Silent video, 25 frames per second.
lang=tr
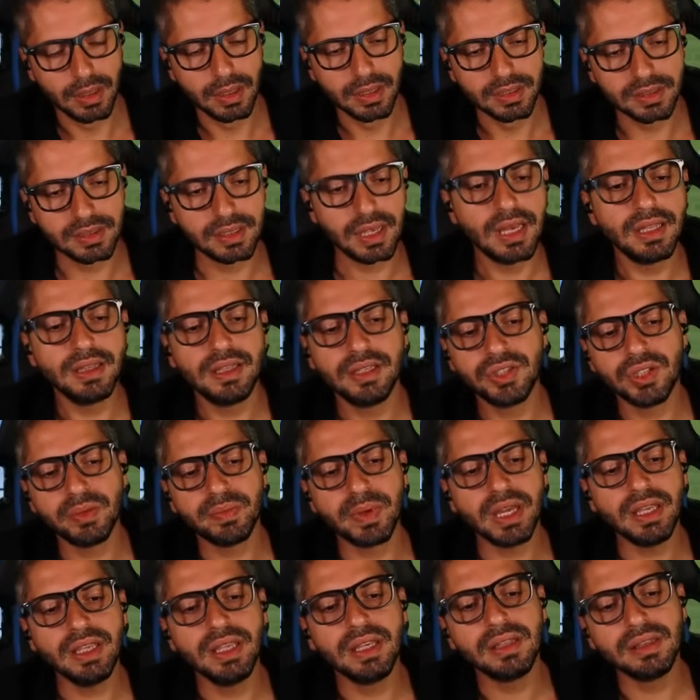
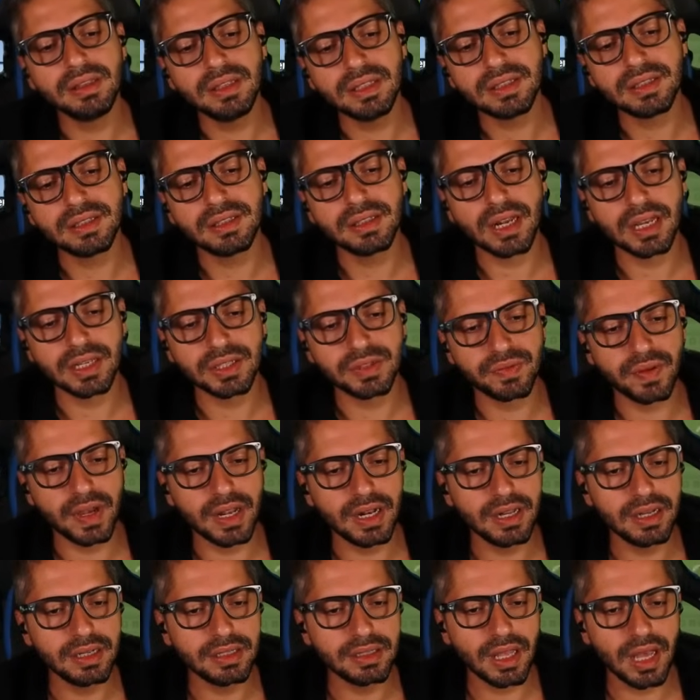Sadece ben yıldız
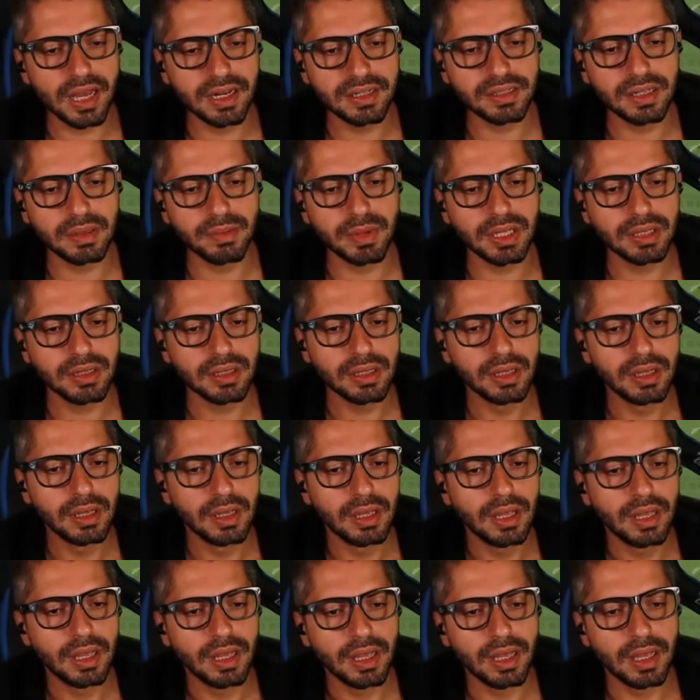transferlerin her zaman
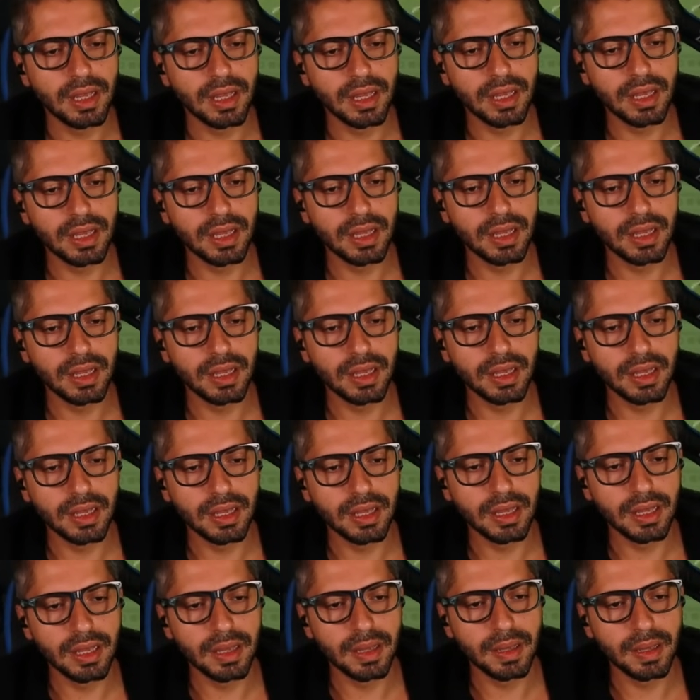
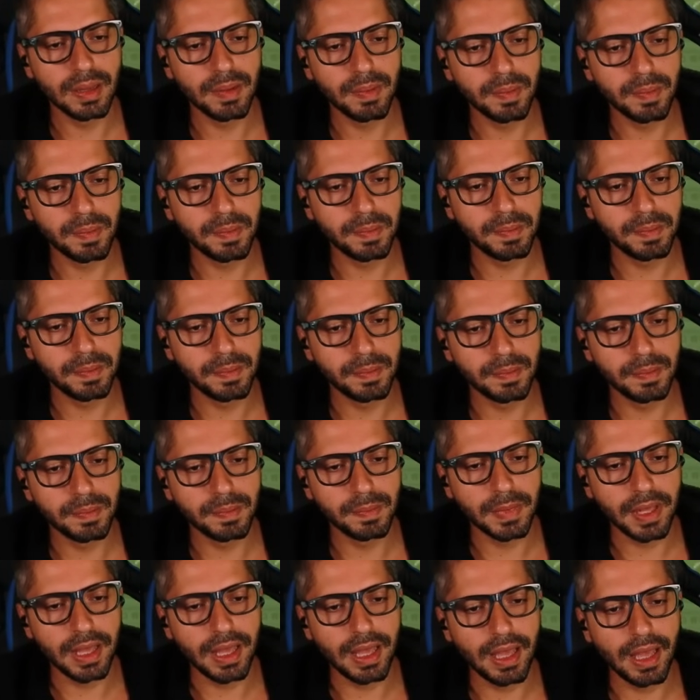ee,
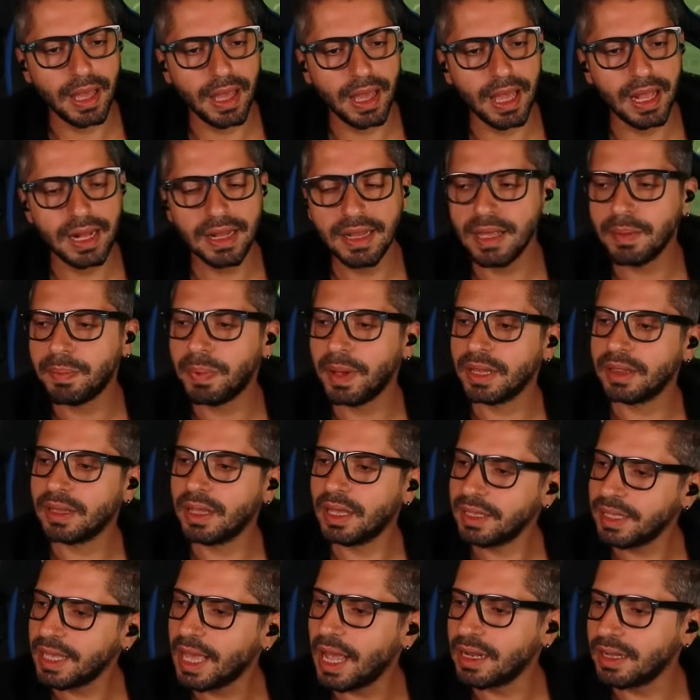elde
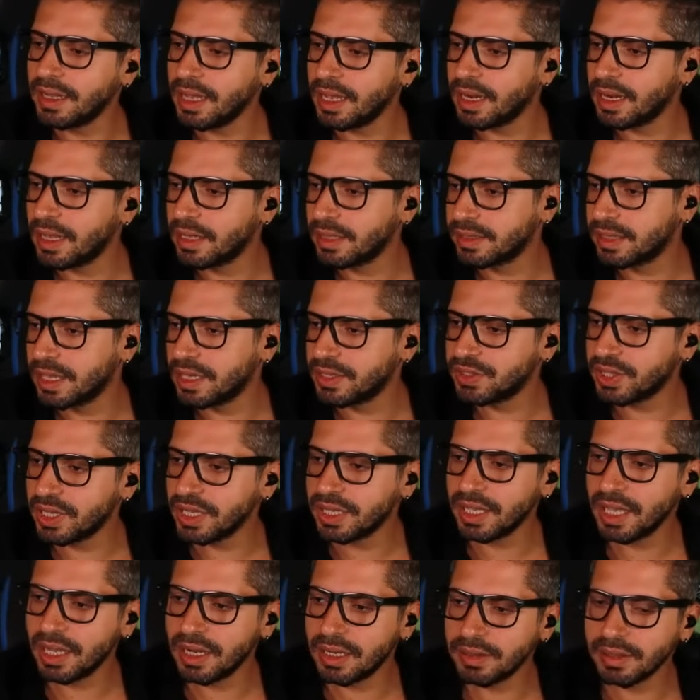patla gel gel
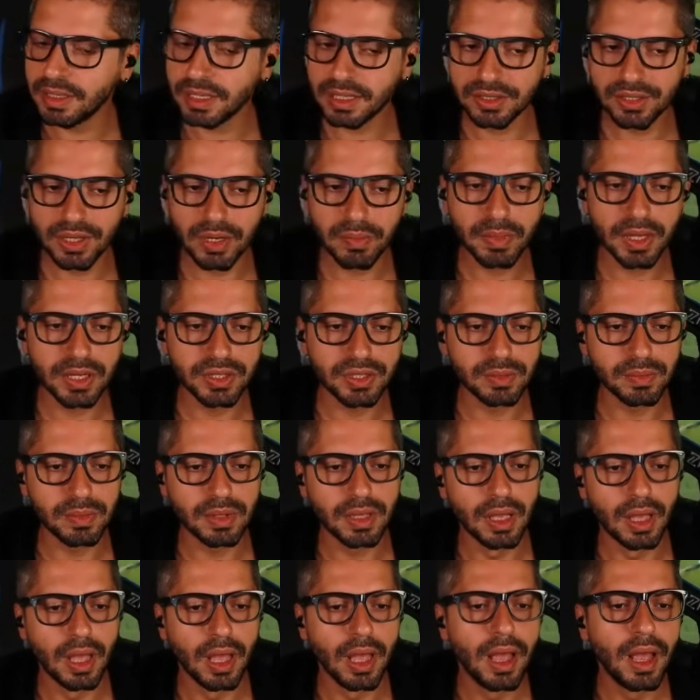DC'ye gelin gireceğim ben
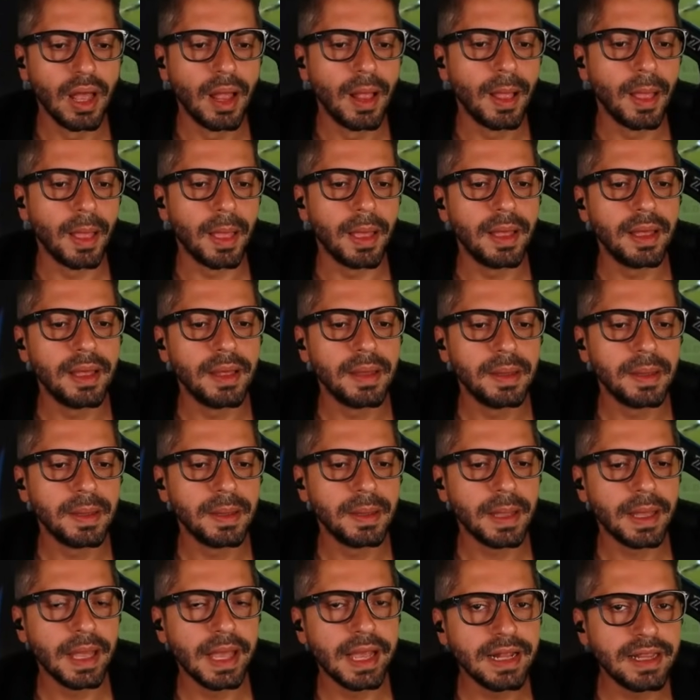şimdi. Ee,
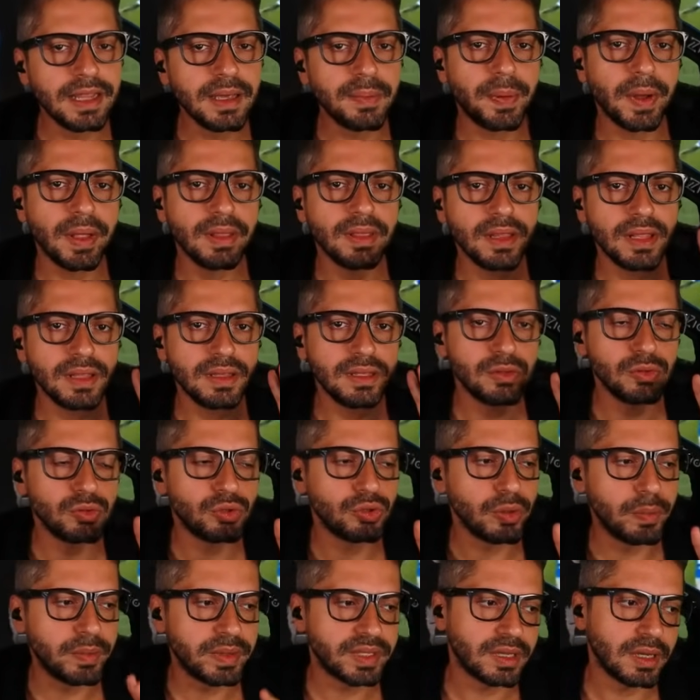elde patladığını
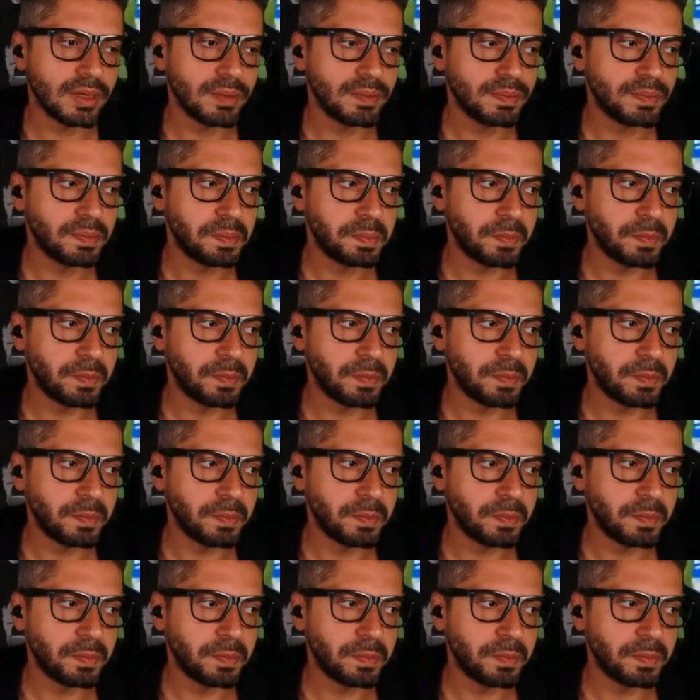düşün. Mesela